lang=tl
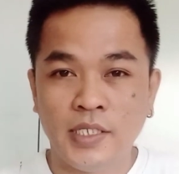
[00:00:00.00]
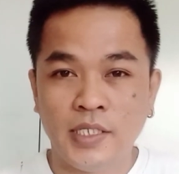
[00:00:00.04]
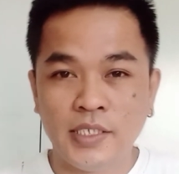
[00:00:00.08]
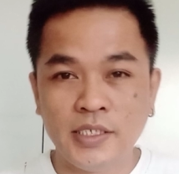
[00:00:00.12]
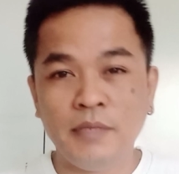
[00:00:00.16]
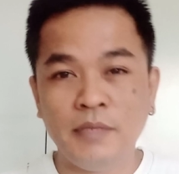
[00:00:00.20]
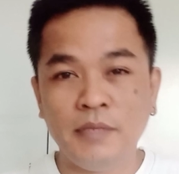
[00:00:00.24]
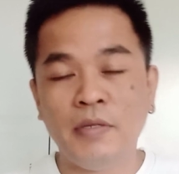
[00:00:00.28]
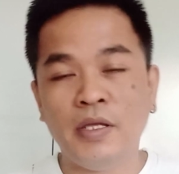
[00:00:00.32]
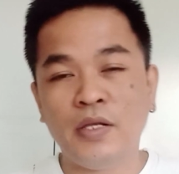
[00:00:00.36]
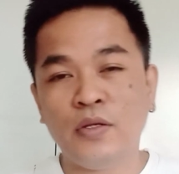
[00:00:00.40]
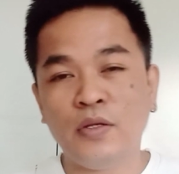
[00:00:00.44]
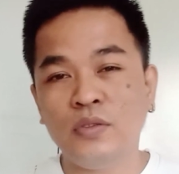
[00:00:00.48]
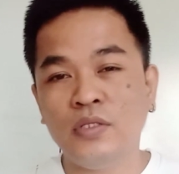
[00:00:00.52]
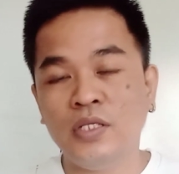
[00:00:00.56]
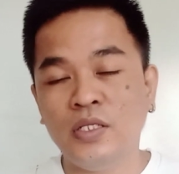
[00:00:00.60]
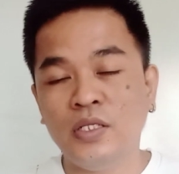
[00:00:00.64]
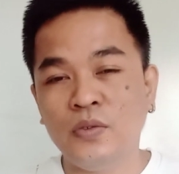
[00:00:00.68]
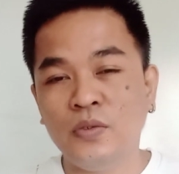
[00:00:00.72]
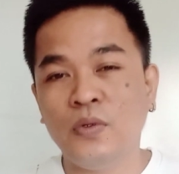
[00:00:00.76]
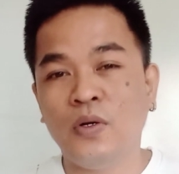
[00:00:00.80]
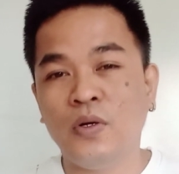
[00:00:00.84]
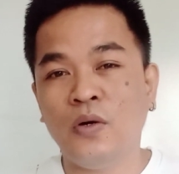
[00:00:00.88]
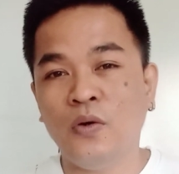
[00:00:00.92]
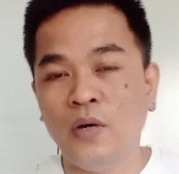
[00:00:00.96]
Kasi meron
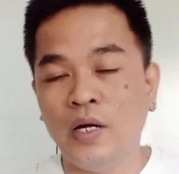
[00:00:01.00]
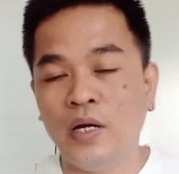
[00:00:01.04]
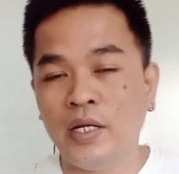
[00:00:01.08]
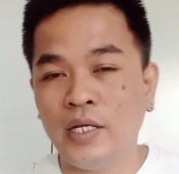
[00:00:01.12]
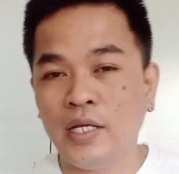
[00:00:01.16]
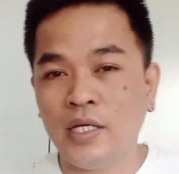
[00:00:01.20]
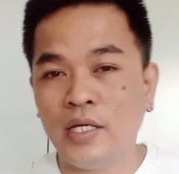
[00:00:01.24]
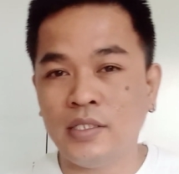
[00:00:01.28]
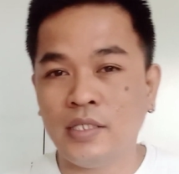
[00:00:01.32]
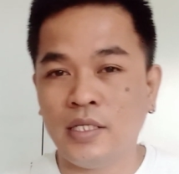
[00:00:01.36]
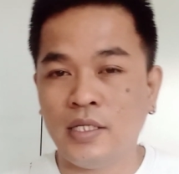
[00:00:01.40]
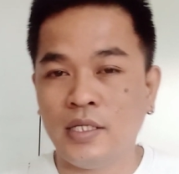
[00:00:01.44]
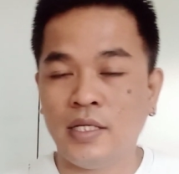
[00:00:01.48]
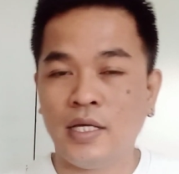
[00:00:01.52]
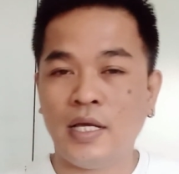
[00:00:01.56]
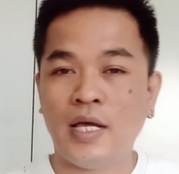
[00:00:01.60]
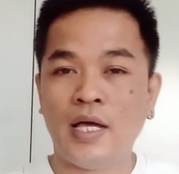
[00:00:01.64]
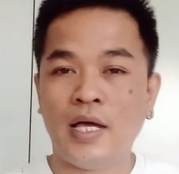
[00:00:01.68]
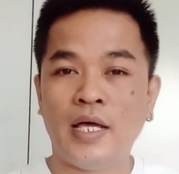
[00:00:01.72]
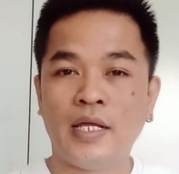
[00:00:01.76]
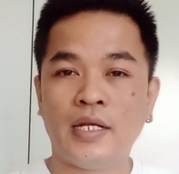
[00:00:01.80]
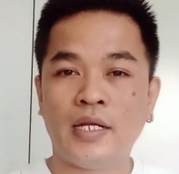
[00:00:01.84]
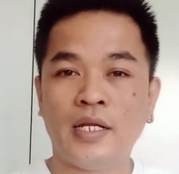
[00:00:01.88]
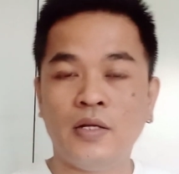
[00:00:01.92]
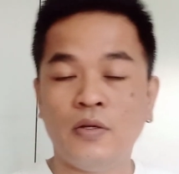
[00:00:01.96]
din ho akong anak na
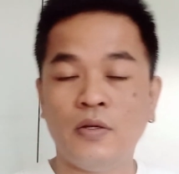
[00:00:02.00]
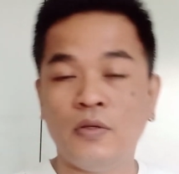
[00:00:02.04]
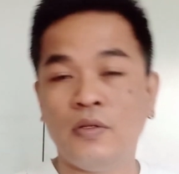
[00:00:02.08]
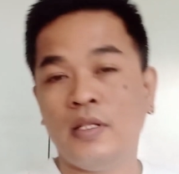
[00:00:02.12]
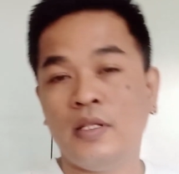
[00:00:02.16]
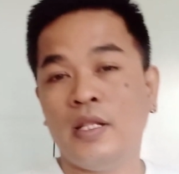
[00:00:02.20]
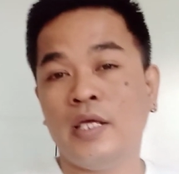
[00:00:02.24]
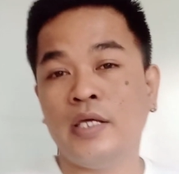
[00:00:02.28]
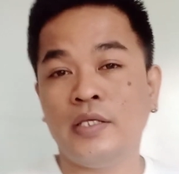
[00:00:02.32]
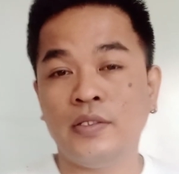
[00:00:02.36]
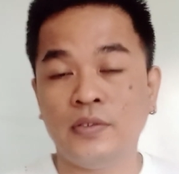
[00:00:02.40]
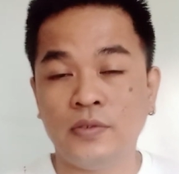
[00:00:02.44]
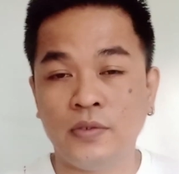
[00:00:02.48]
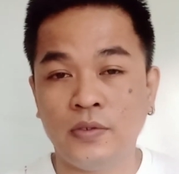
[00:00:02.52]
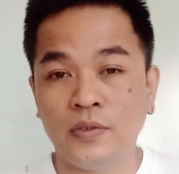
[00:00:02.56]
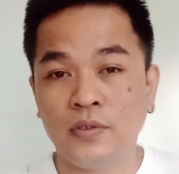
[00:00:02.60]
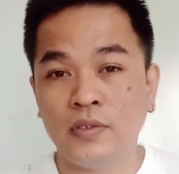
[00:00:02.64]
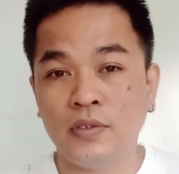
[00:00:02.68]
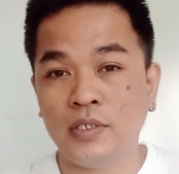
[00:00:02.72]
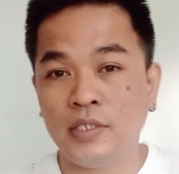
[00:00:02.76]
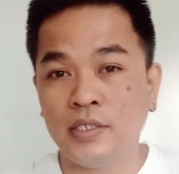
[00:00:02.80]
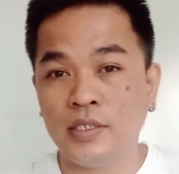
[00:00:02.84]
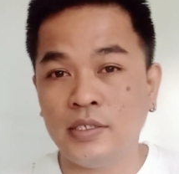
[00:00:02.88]
nag-aaral online. No?